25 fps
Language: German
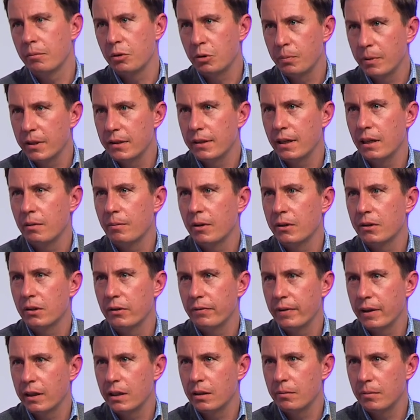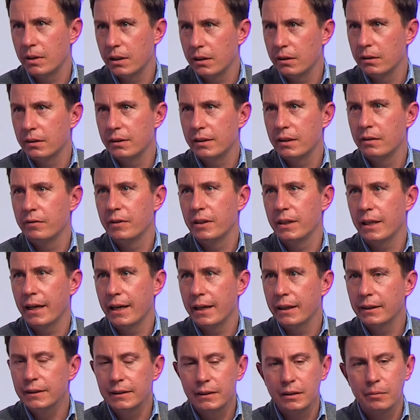aber speziell im Außerferner mal, sind wir die
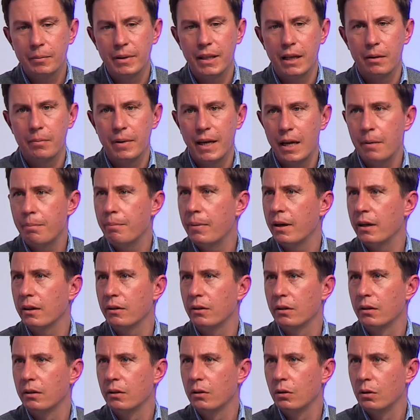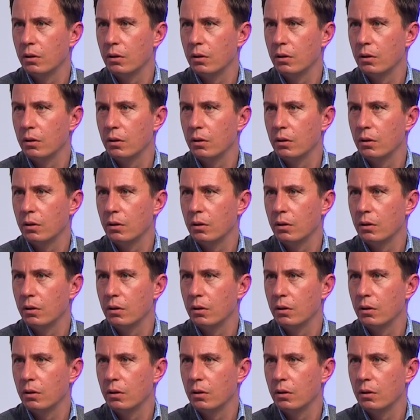Ersten mit einem hebbaren